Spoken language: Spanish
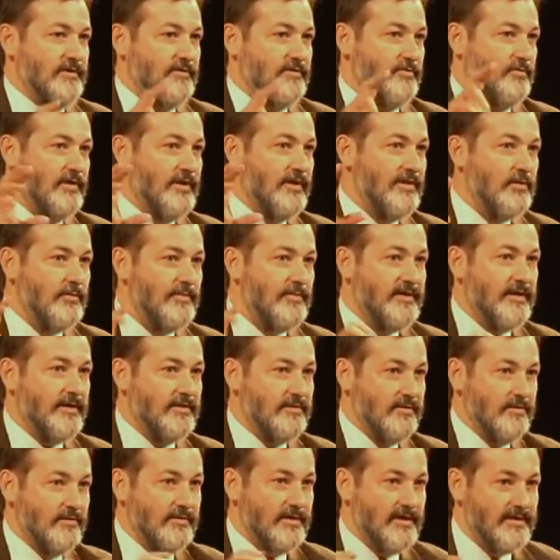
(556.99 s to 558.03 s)
una,
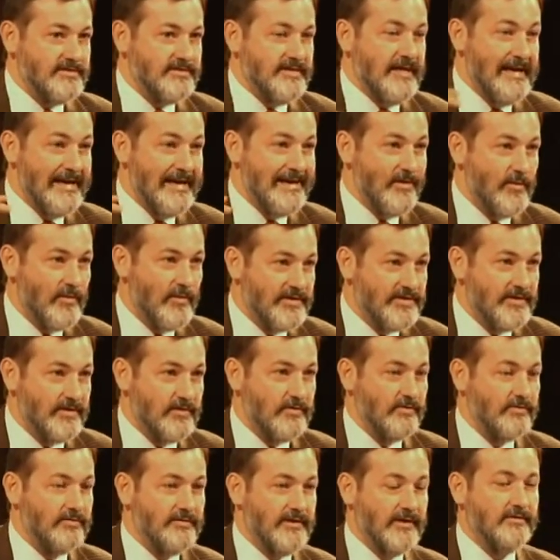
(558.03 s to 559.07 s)
denominación que es lenguas en
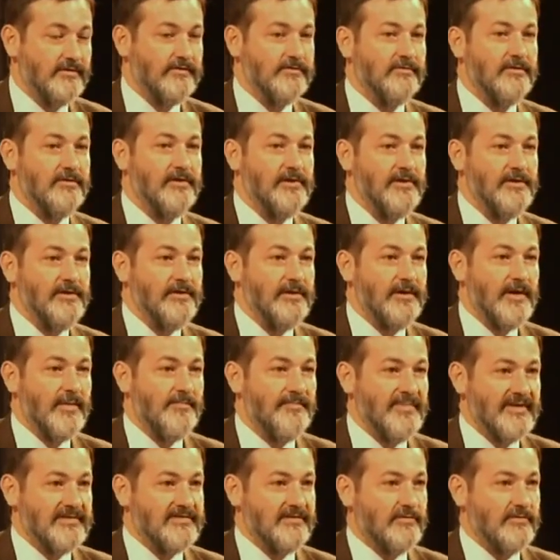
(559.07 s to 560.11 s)
contacto, qué
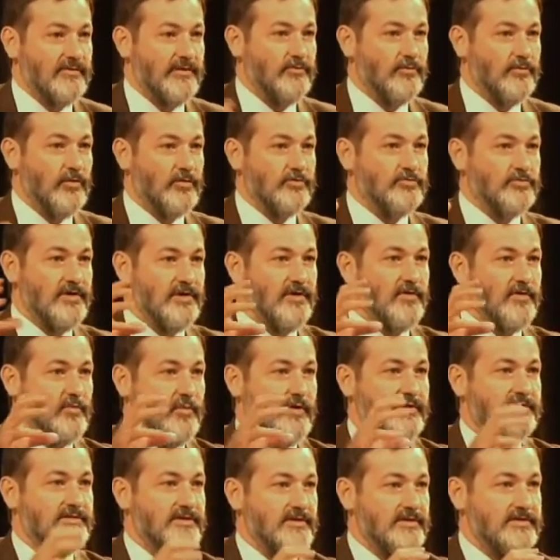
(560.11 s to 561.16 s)
pasa cuando dos
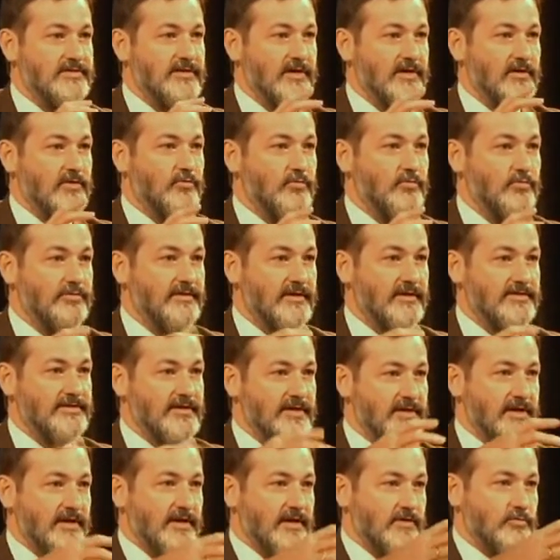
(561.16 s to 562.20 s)
lenguas están juntas
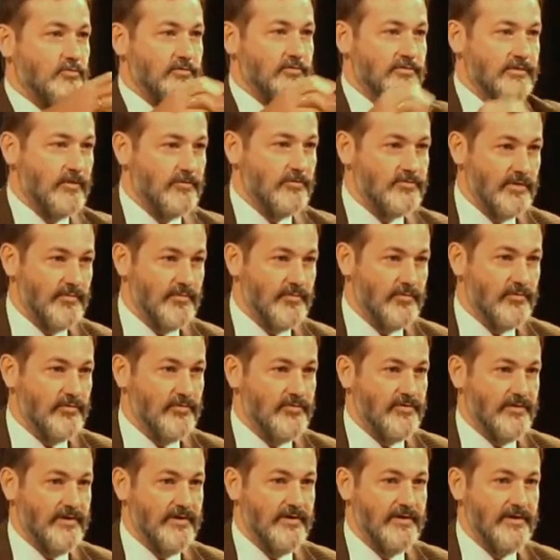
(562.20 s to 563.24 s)
y qué resultado se
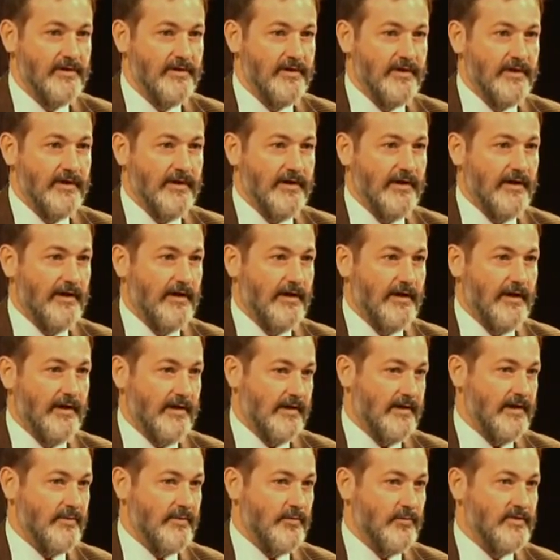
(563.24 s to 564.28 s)
produce
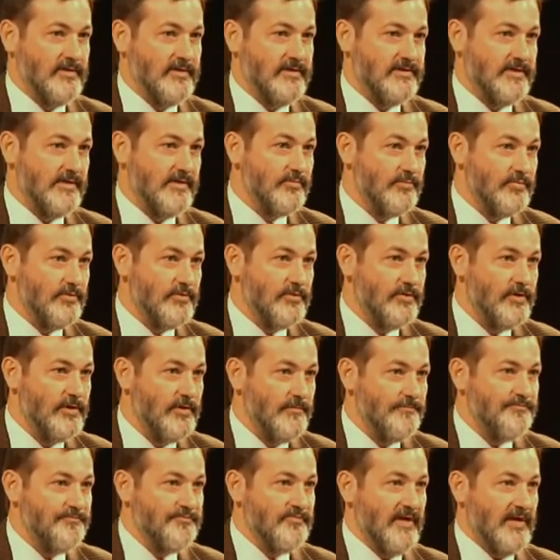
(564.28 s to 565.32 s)
al cabo del tiempo
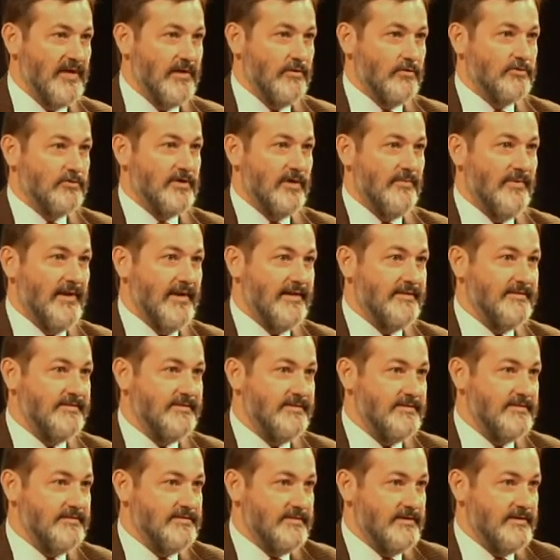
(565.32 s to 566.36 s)
en los
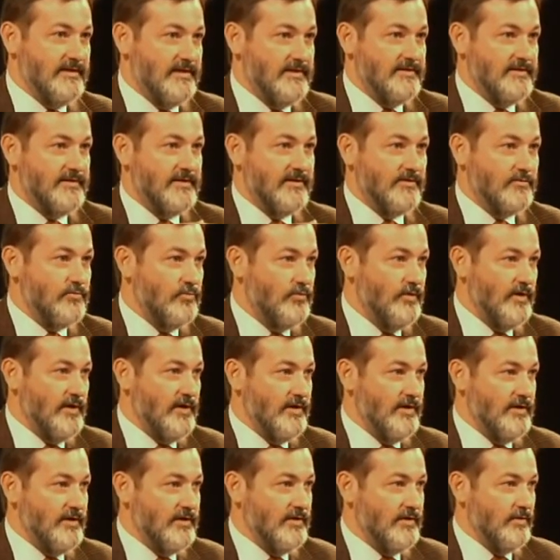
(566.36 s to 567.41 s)
hablantes, en la
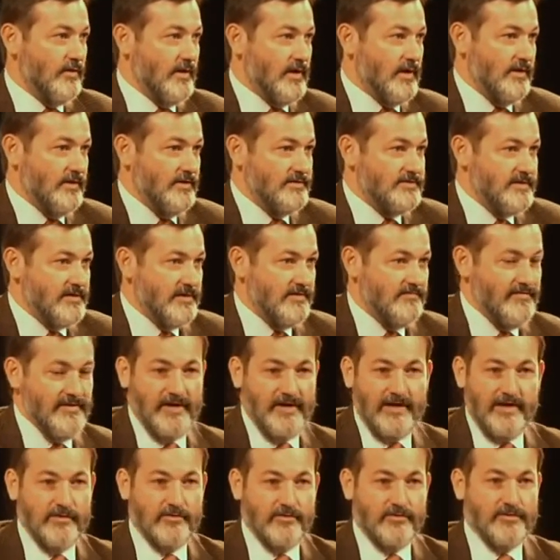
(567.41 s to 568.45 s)
literatura y de lo que se
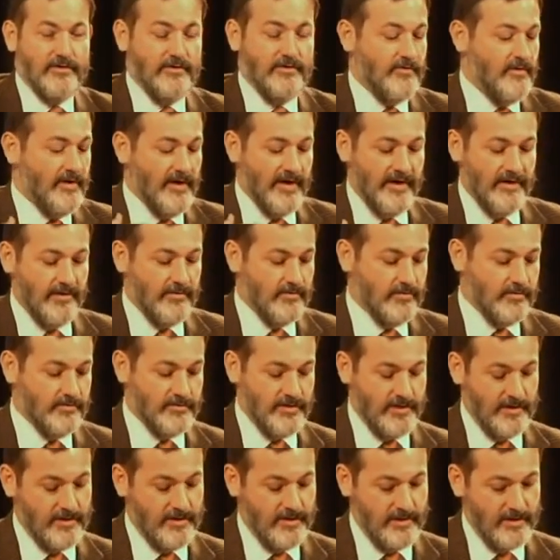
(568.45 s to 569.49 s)
refleja en los
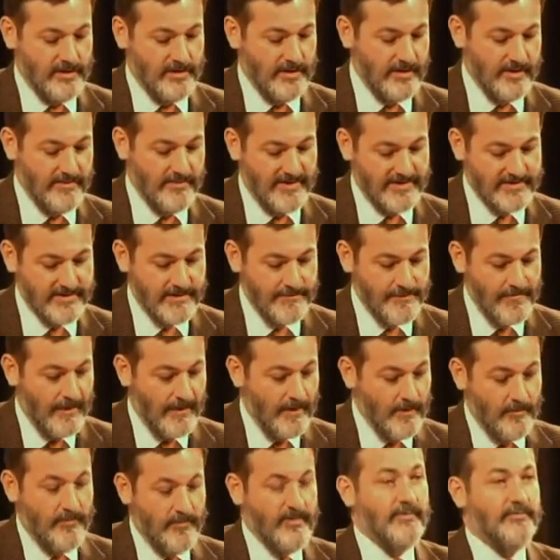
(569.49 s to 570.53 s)
diccionarios y demás.
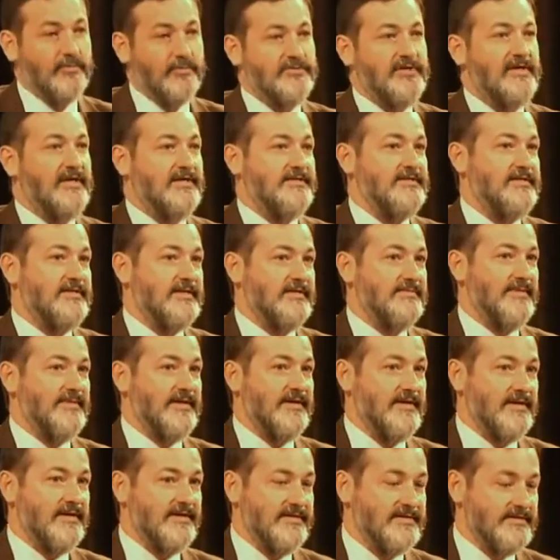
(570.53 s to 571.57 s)
Bueno, pues en las Islas
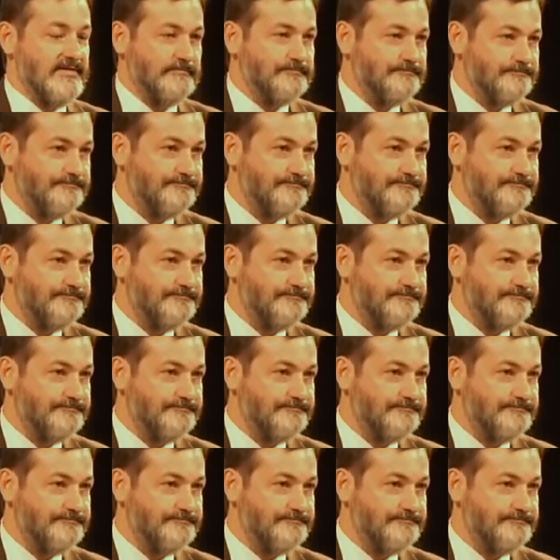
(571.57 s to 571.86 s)
Marianas